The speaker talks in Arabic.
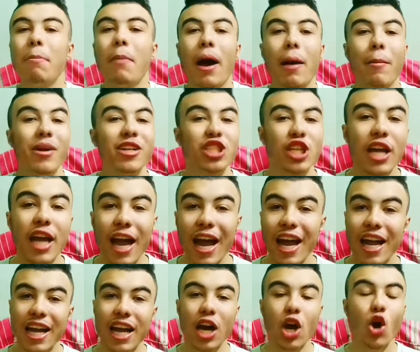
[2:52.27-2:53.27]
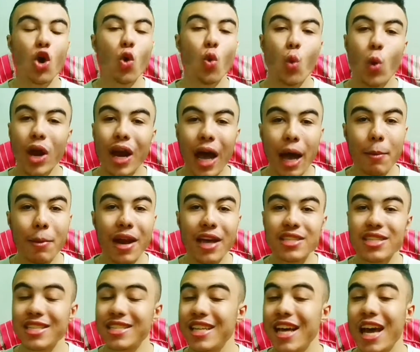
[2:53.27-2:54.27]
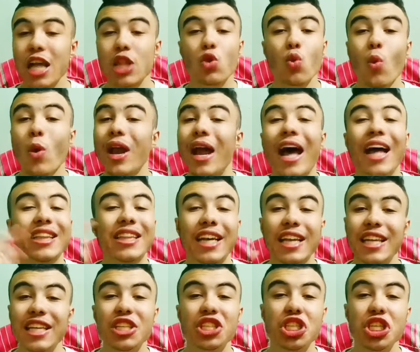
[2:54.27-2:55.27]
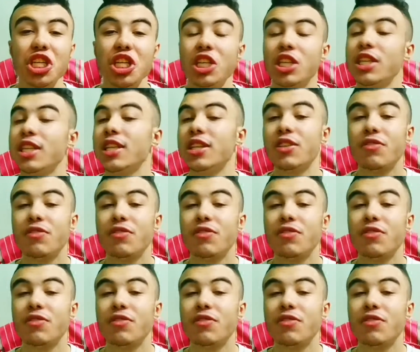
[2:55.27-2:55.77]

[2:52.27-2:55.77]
ما عملش اي حاجه ولا عمل اسيستات ولا حتى كلين شيت